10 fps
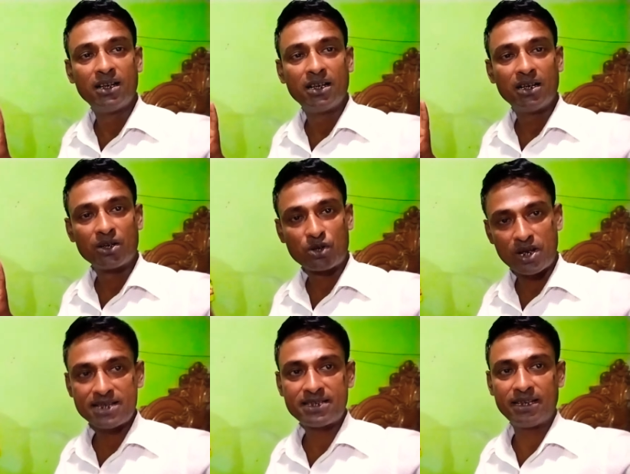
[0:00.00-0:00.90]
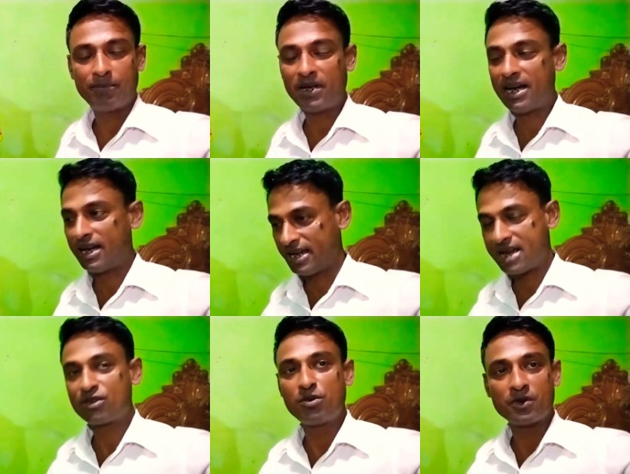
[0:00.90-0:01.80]
রয়েছে বা এক দুই
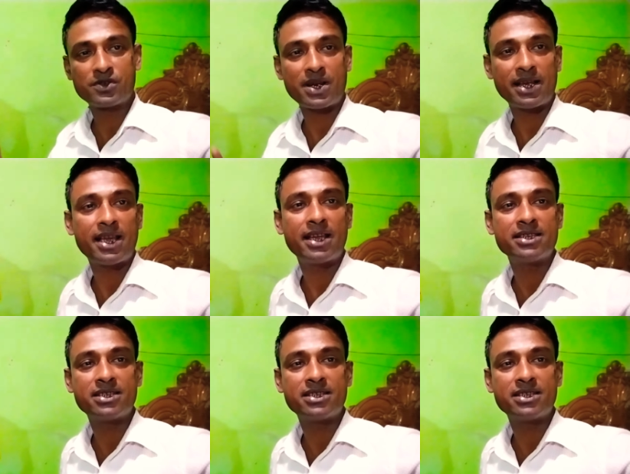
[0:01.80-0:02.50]
বছর আগে কিনছেন